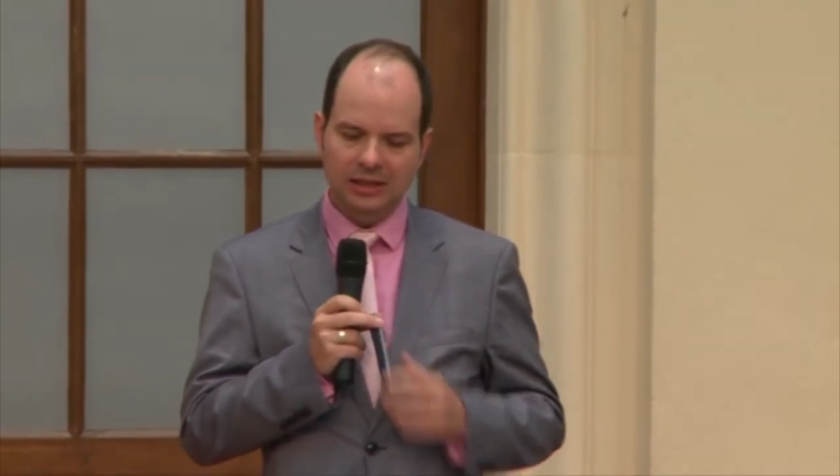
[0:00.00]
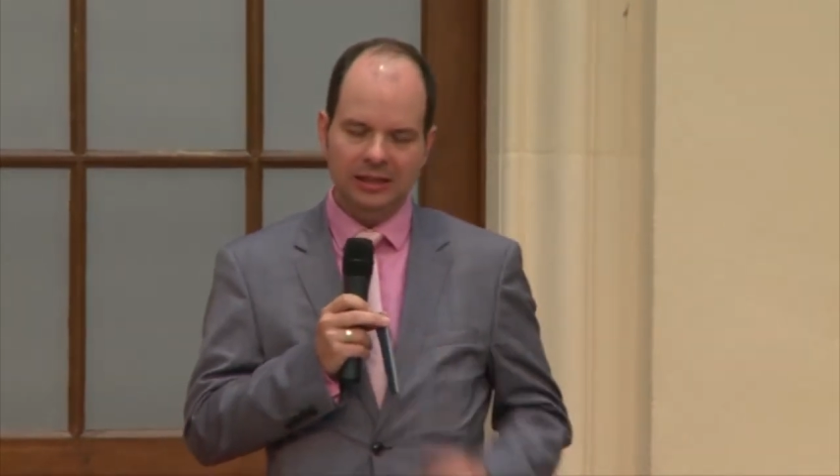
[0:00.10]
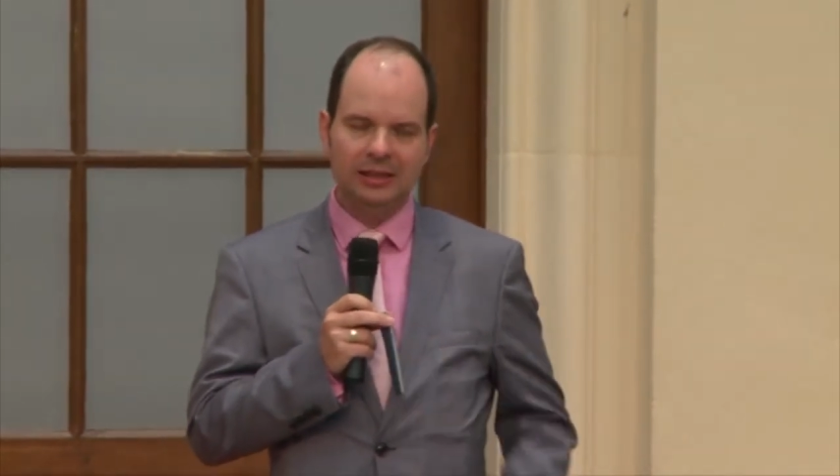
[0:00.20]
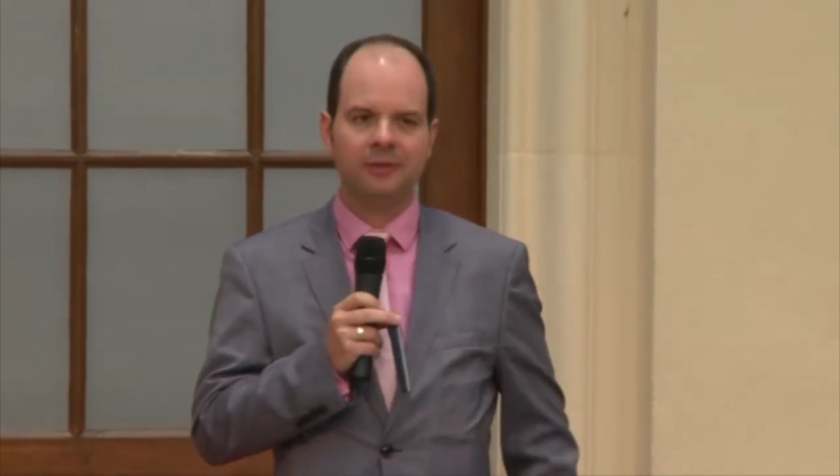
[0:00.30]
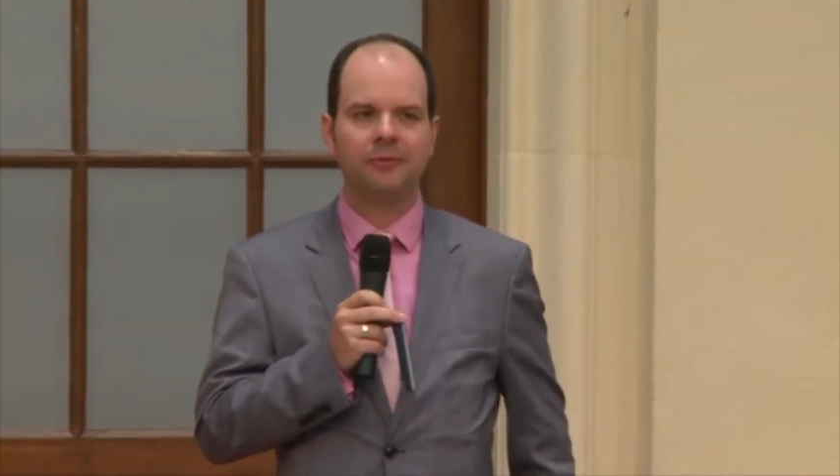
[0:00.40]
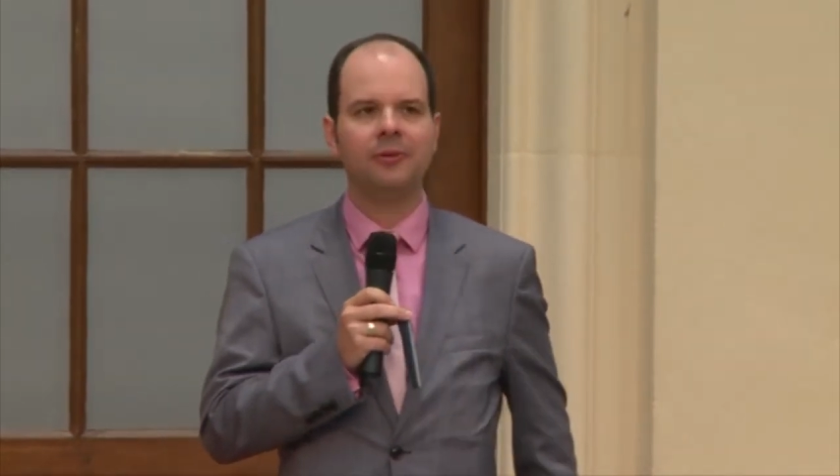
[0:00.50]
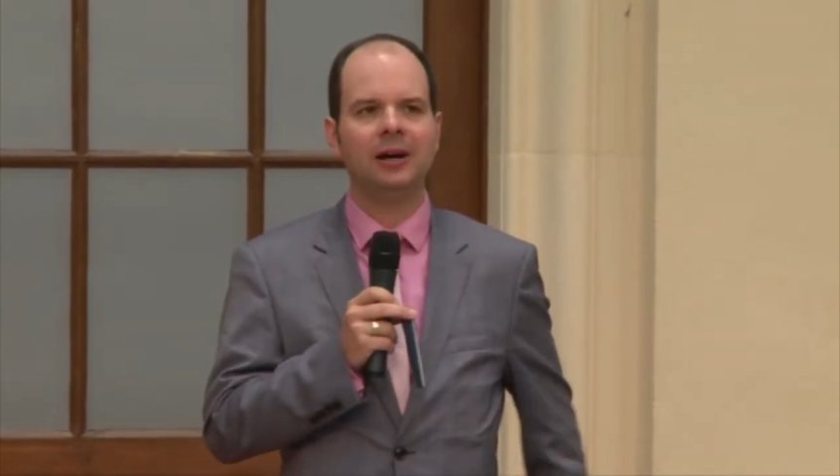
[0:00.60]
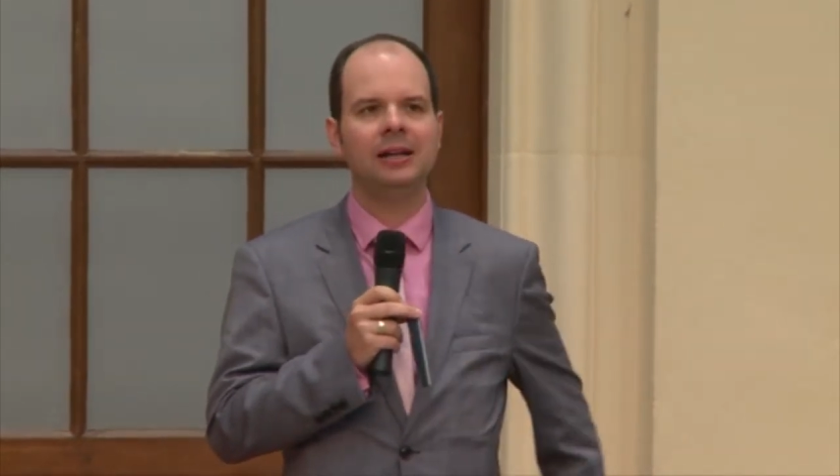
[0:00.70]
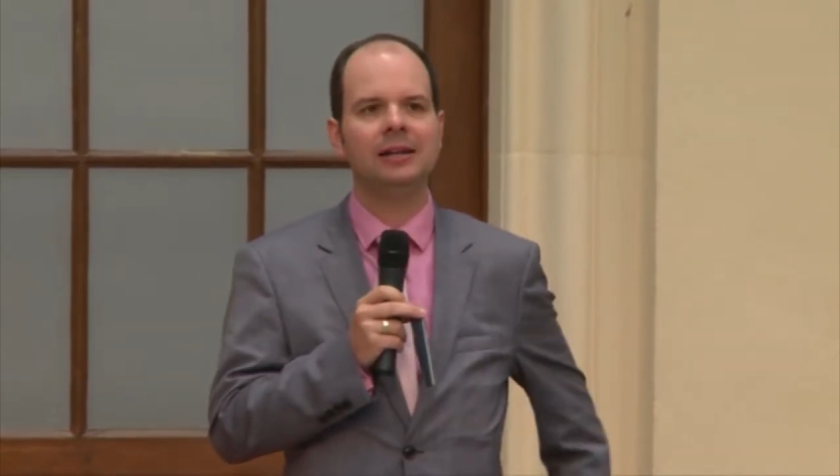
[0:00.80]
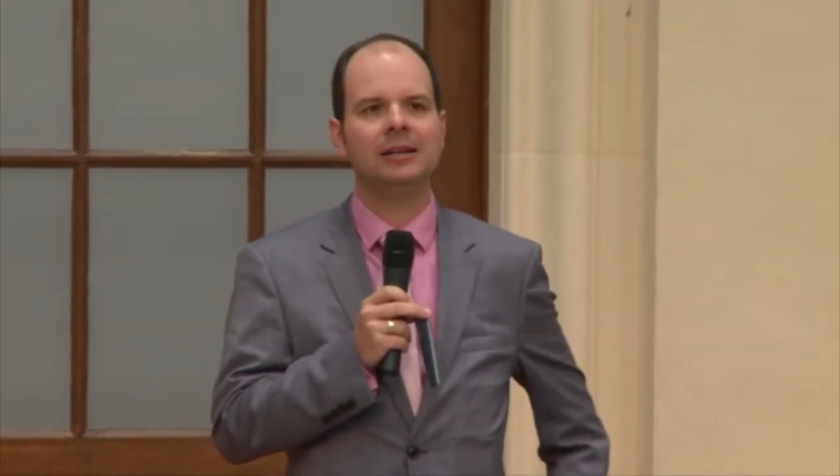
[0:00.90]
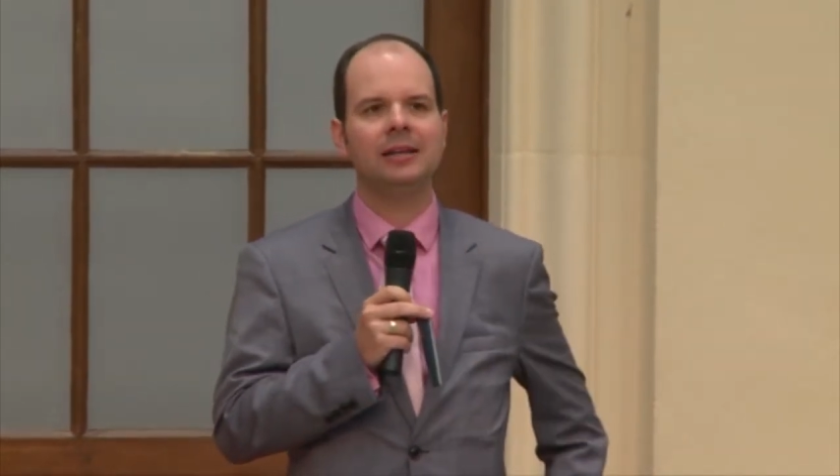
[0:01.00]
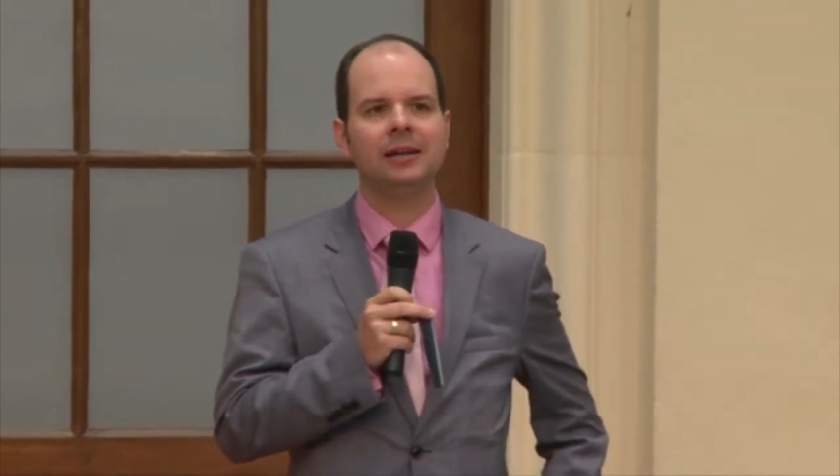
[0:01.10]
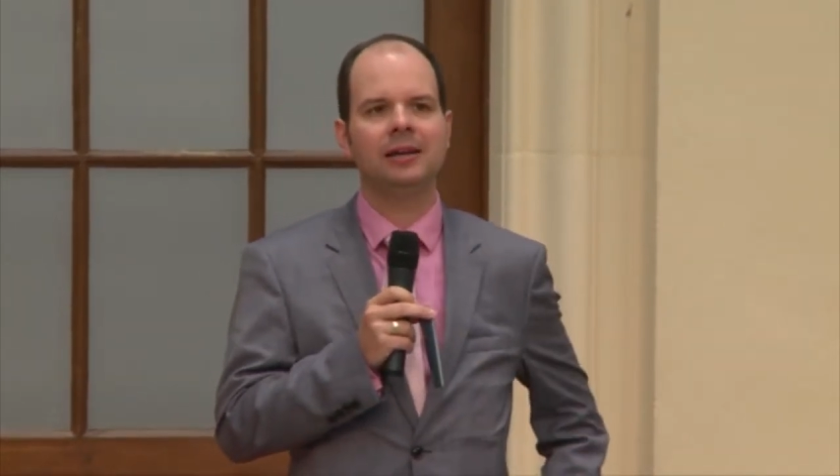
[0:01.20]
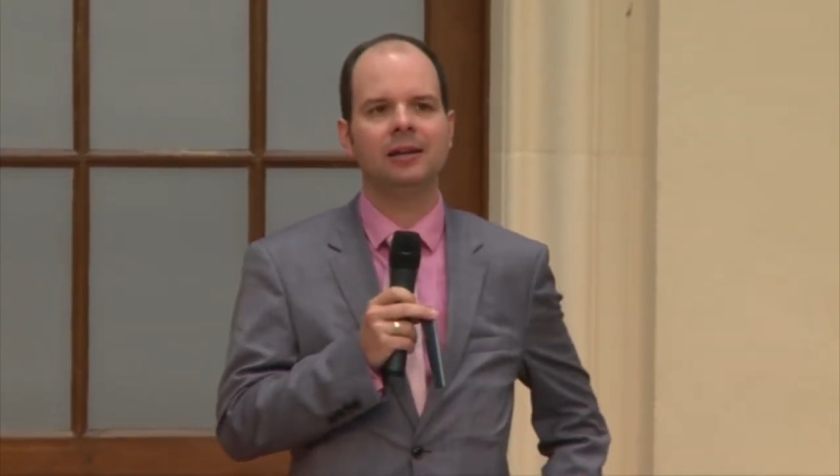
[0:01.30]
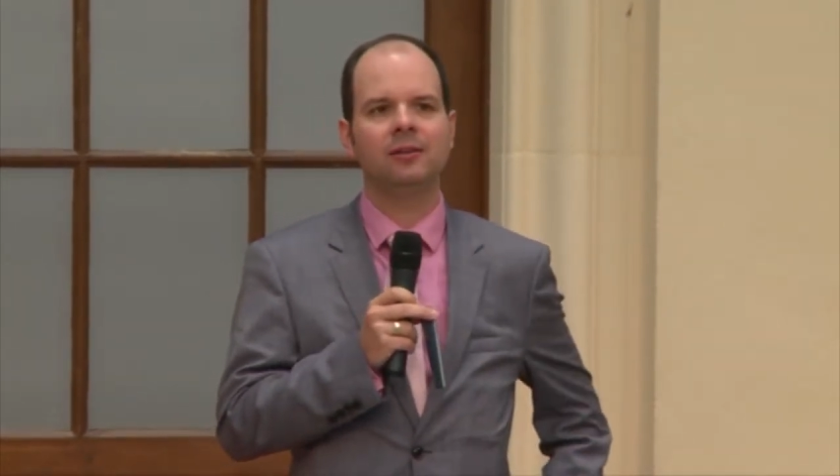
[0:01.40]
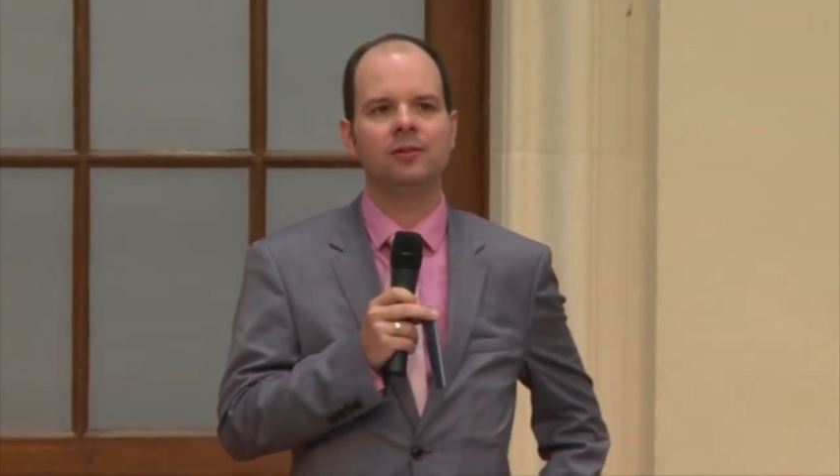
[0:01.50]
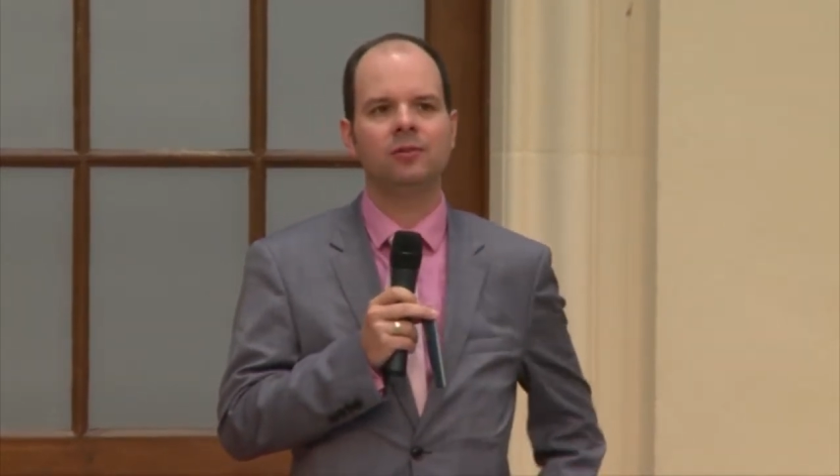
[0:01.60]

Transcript: äh, Fall, der